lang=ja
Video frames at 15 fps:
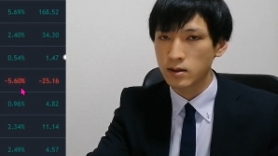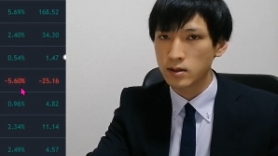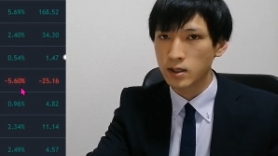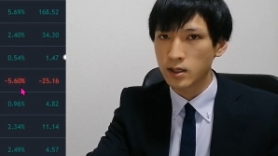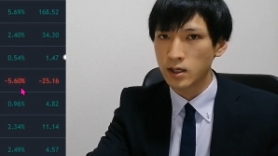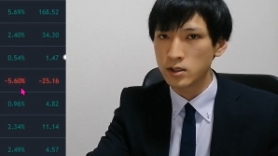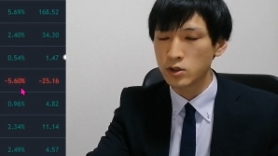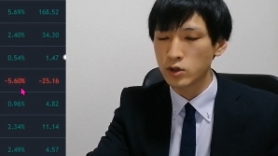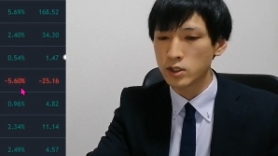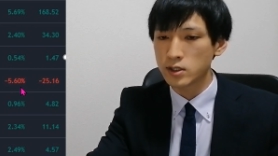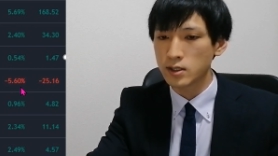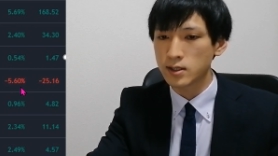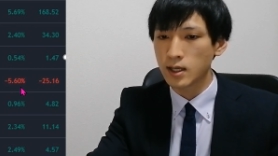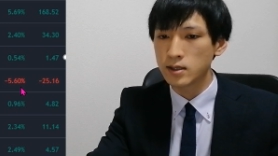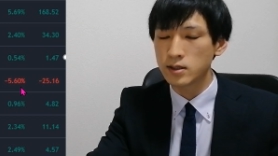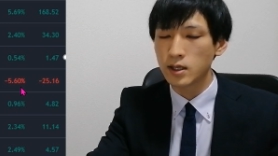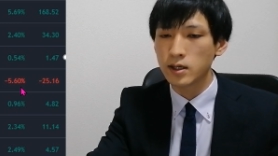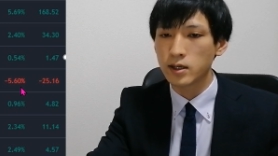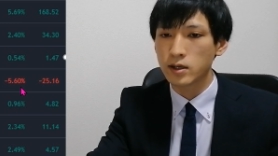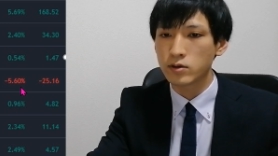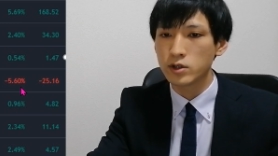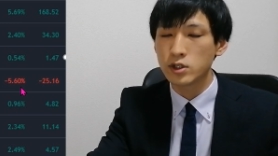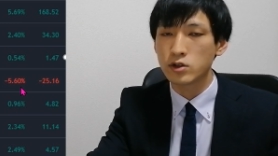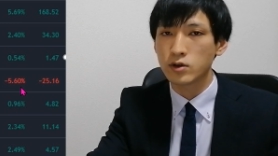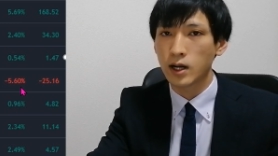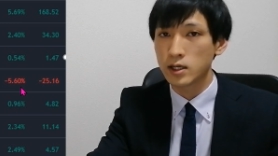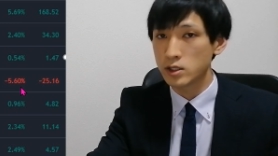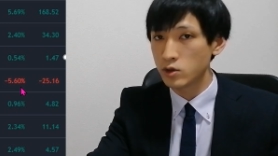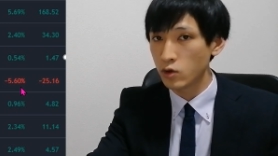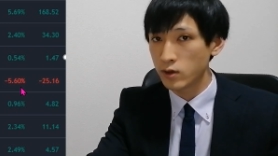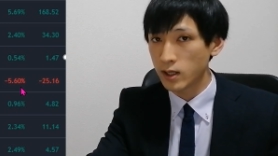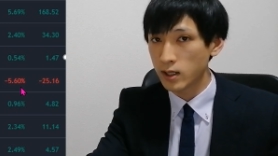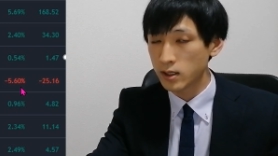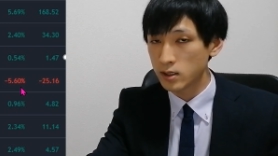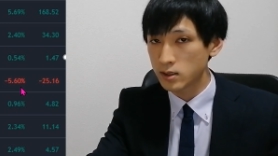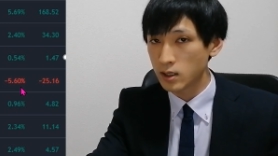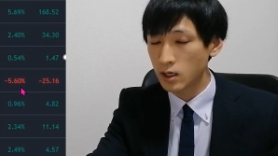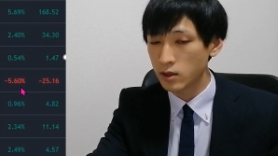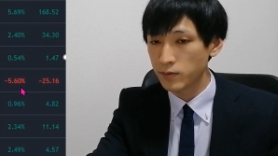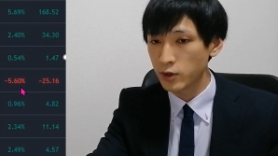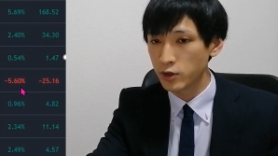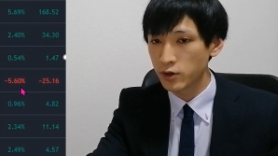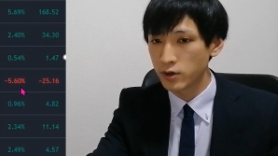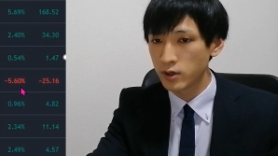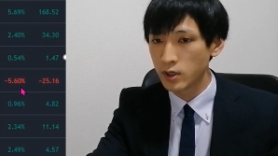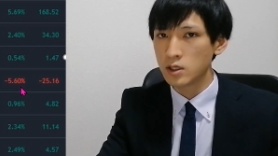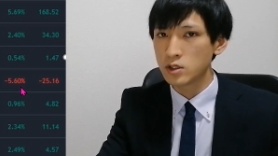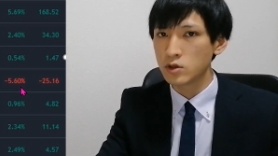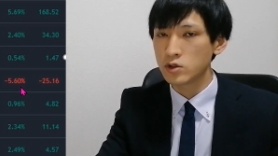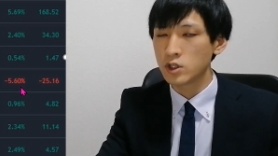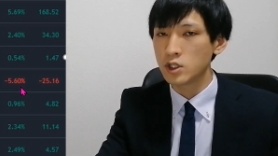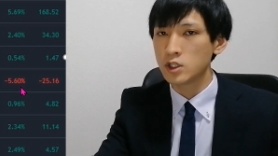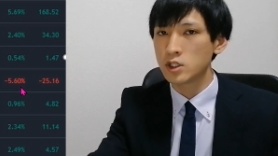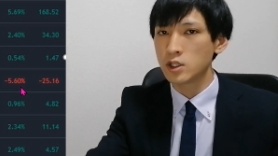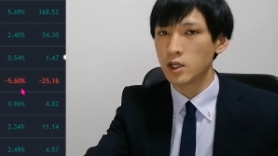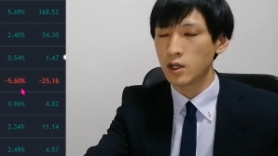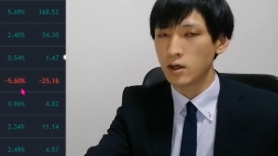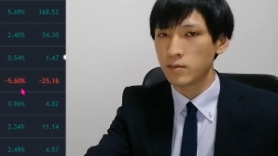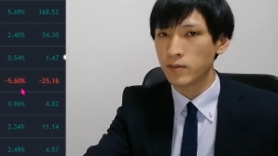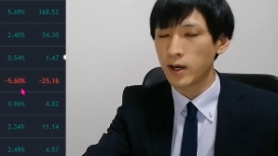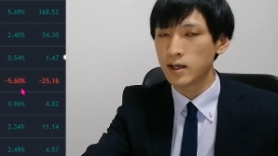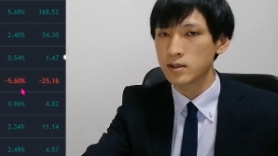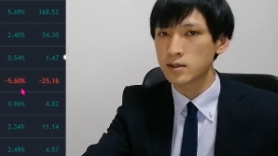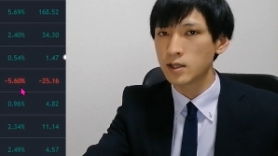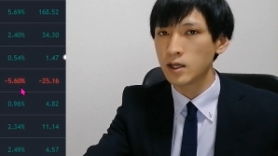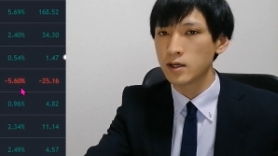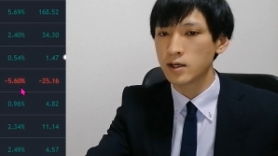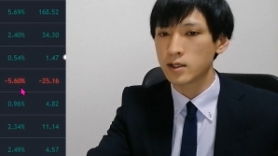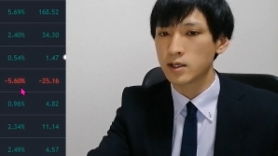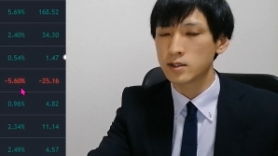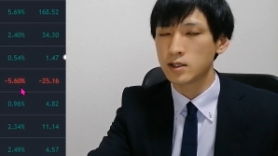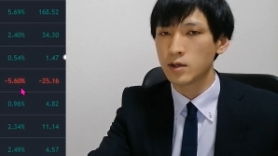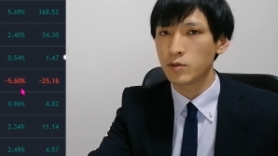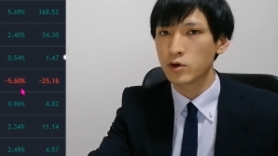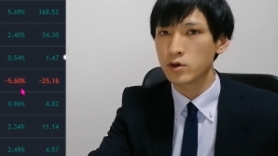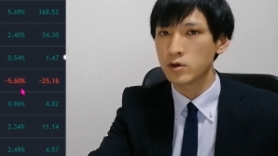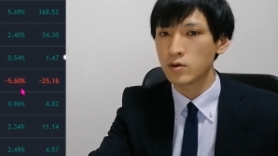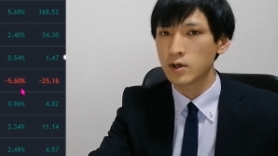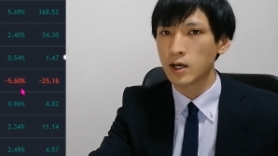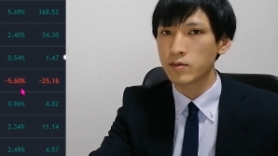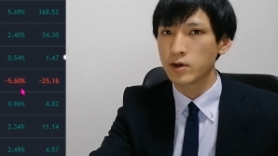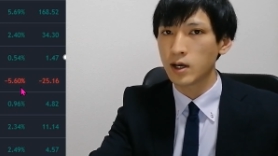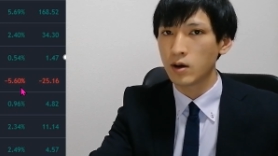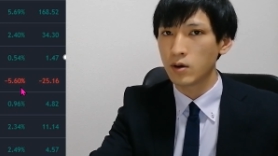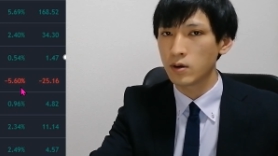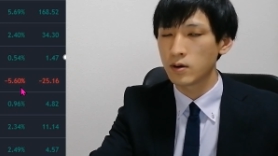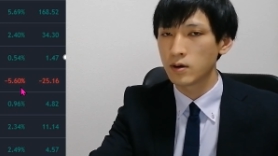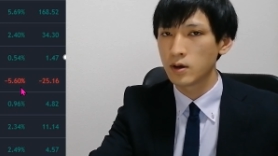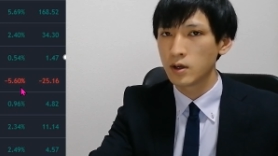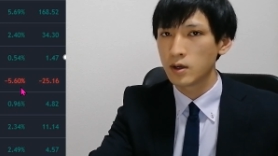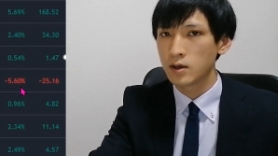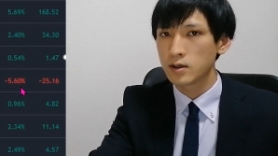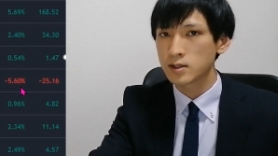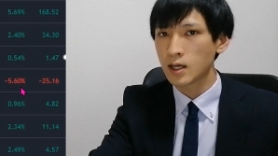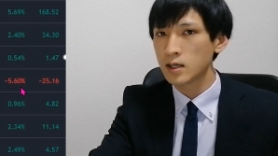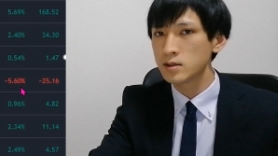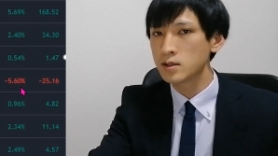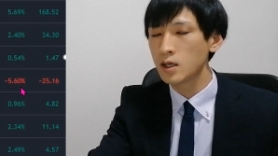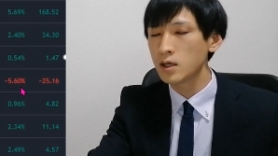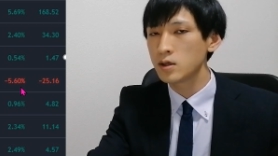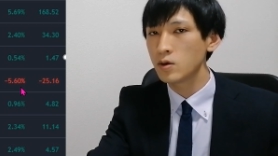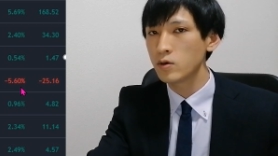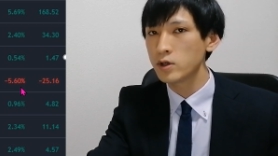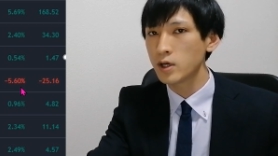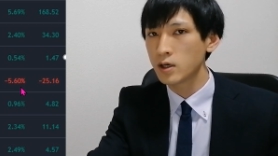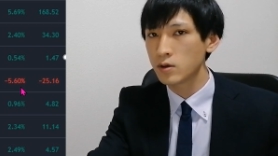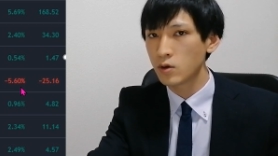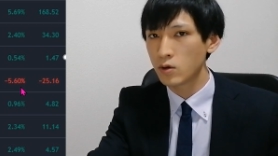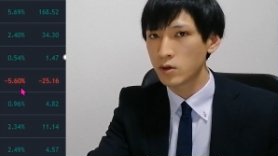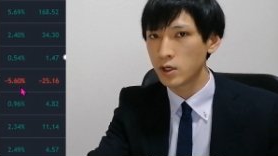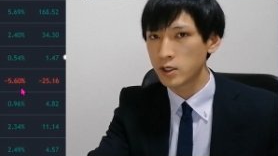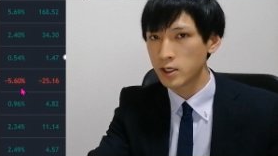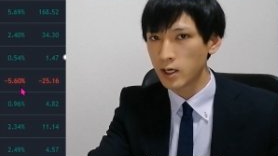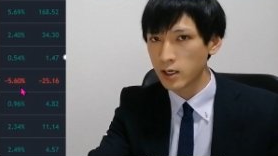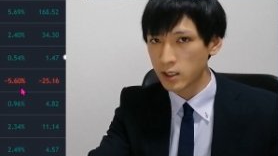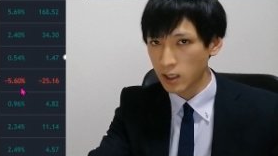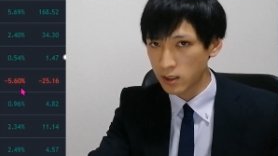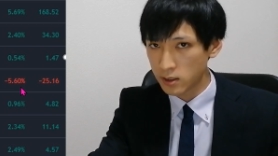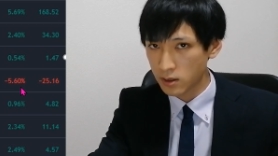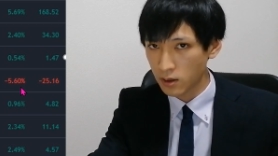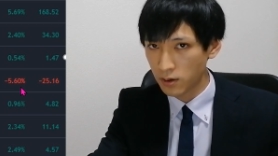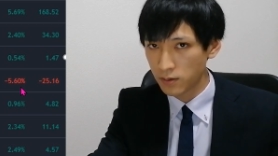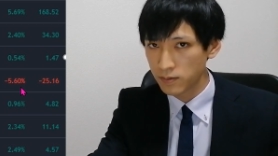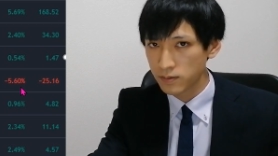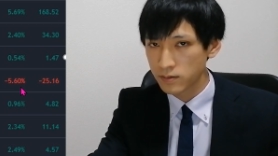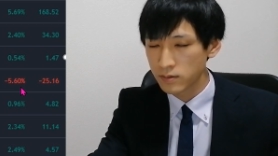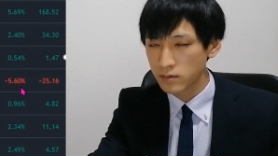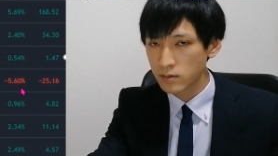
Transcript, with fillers: で、現状ですね、3128ドルなんですけれども、22日にバーンステインがですね、目標株価を3400ドルに引き上げたんですよ。